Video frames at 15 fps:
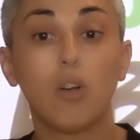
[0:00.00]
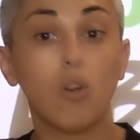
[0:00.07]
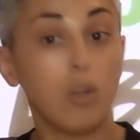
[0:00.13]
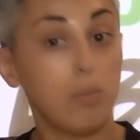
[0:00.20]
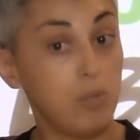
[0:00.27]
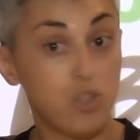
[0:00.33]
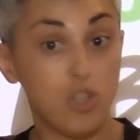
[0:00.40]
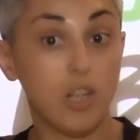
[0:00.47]
con
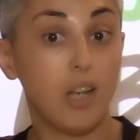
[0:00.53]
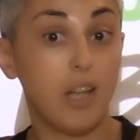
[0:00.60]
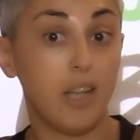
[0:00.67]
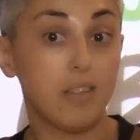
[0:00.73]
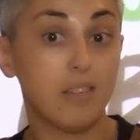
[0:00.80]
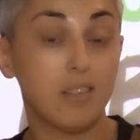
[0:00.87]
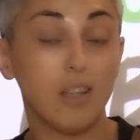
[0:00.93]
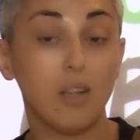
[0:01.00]
le
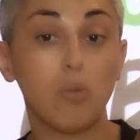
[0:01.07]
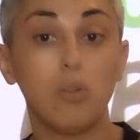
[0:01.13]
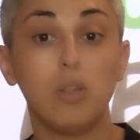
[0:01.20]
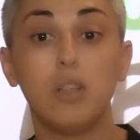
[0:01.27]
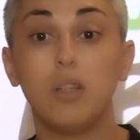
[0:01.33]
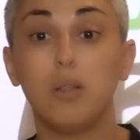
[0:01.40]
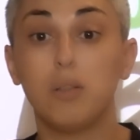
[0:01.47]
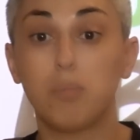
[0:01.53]
biciclette,
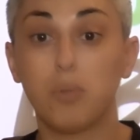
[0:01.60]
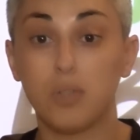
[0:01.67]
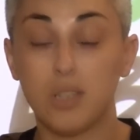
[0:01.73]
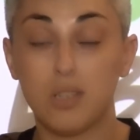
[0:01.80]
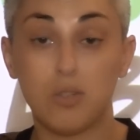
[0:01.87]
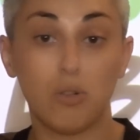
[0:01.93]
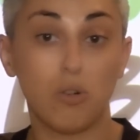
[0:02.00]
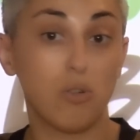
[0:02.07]
quindi
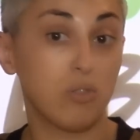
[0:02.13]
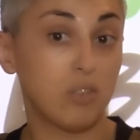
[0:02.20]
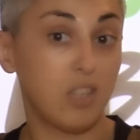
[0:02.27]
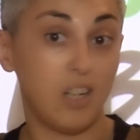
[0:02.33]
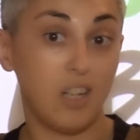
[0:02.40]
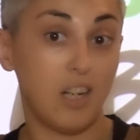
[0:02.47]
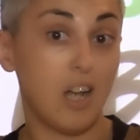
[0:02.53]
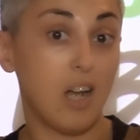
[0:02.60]
potessero
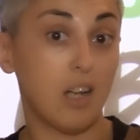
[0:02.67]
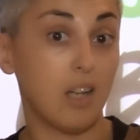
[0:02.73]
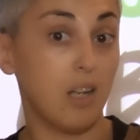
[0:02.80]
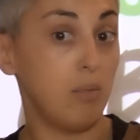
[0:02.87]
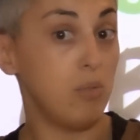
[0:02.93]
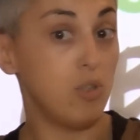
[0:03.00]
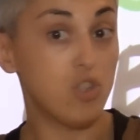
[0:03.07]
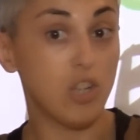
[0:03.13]
contenere anche
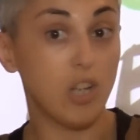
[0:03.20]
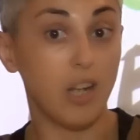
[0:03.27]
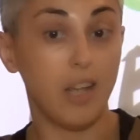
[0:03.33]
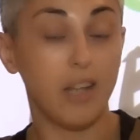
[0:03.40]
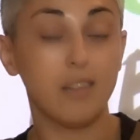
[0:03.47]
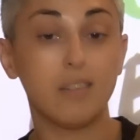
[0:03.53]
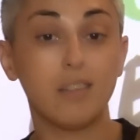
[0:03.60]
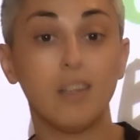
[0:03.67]
le
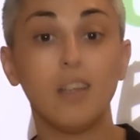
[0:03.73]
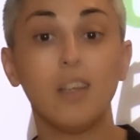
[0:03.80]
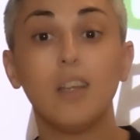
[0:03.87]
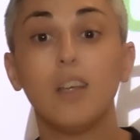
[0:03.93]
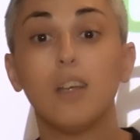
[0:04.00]
biciclette.